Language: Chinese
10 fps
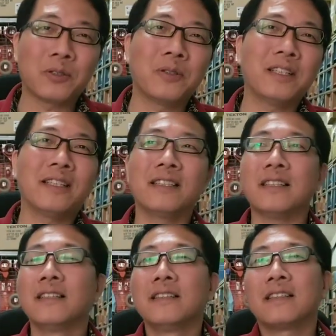我说那
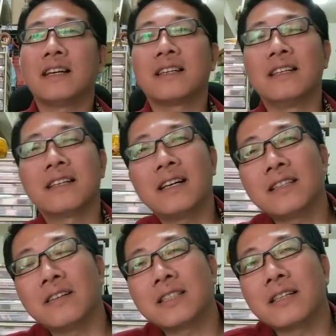个，他可能
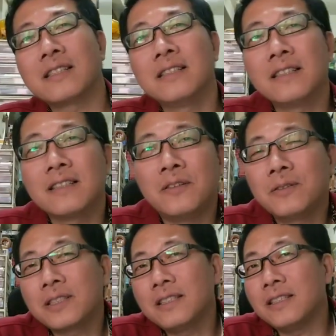看到上次那个
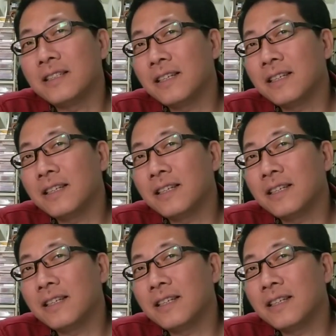翁森